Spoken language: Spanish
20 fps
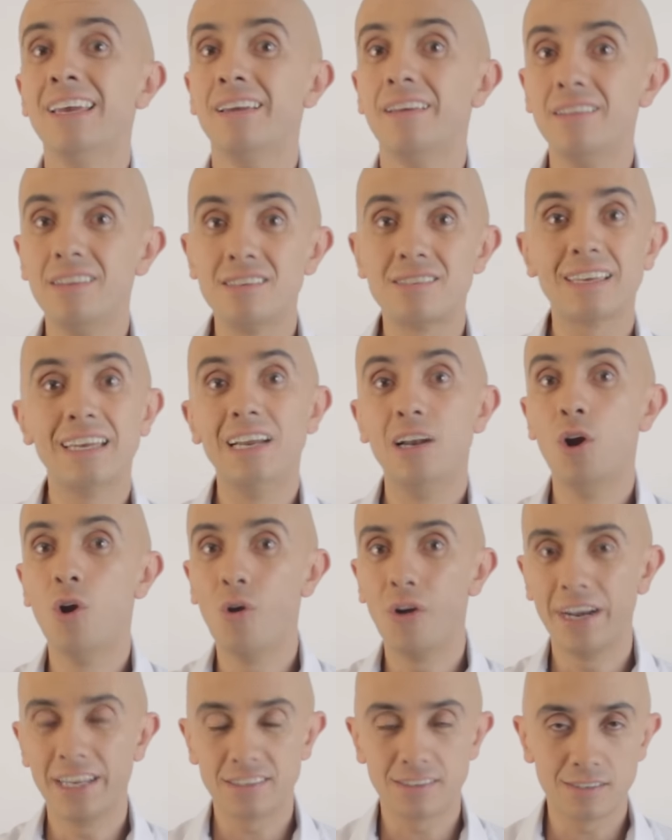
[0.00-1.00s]
y dice,
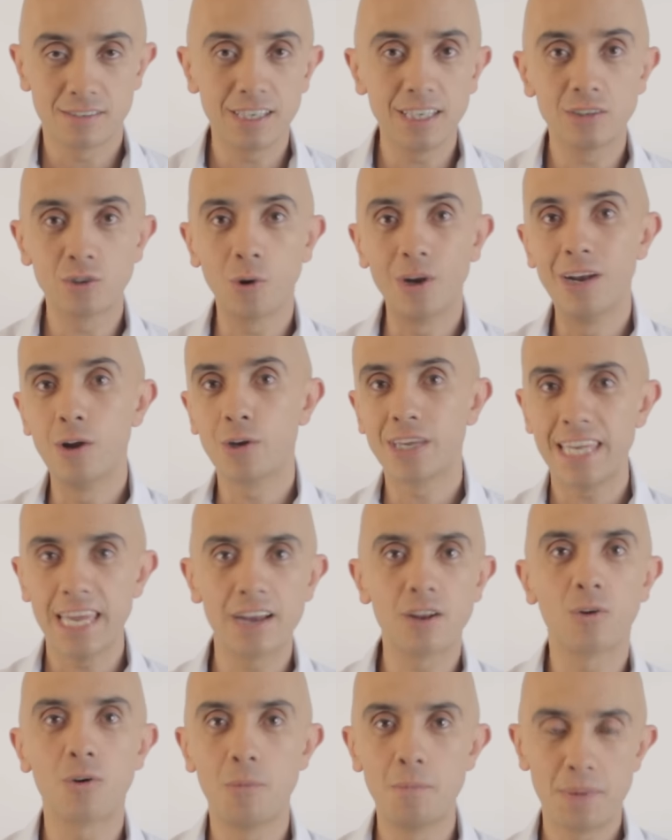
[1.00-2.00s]
lo necesito y lo
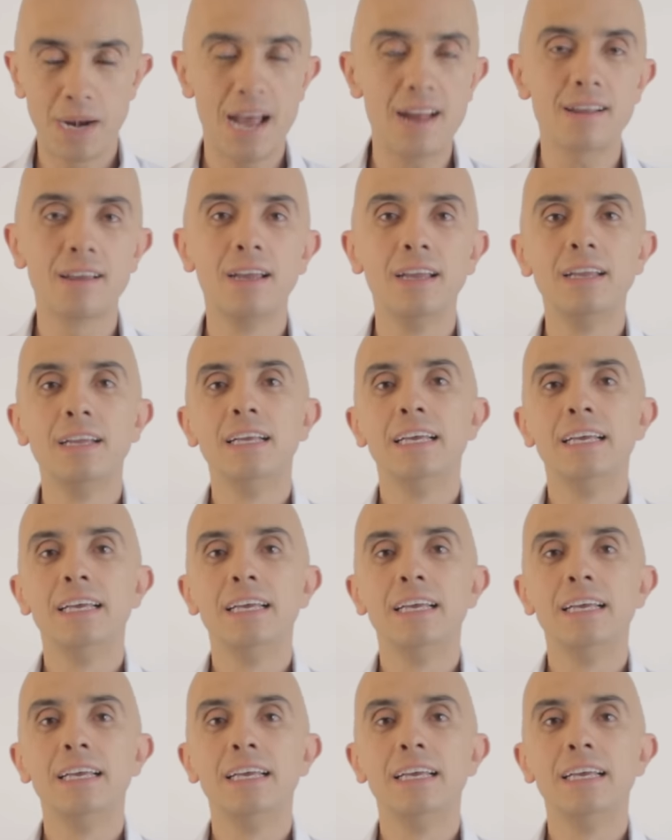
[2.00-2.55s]
quiero comprar,